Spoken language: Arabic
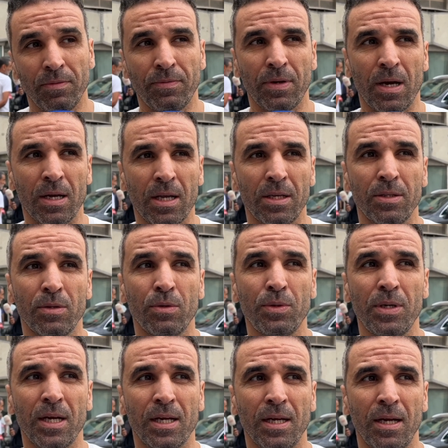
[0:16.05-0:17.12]
فكان
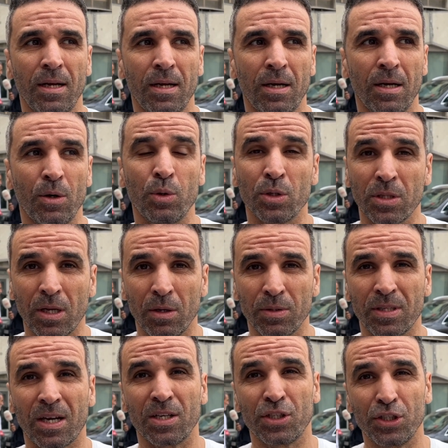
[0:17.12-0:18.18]
هناك آه، خطه
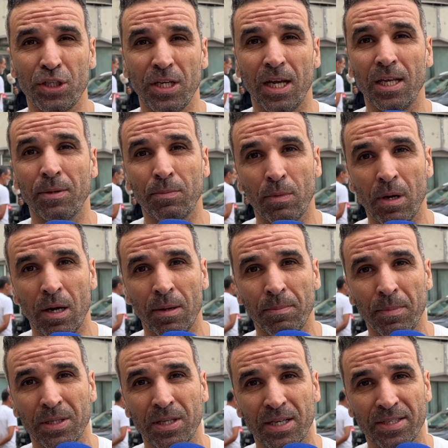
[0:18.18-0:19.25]
واستراتيجيه على
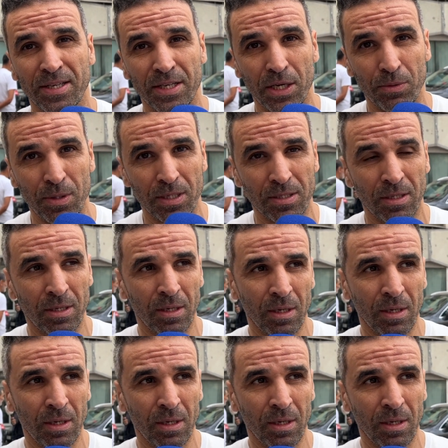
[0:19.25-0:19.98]
مدار سنوات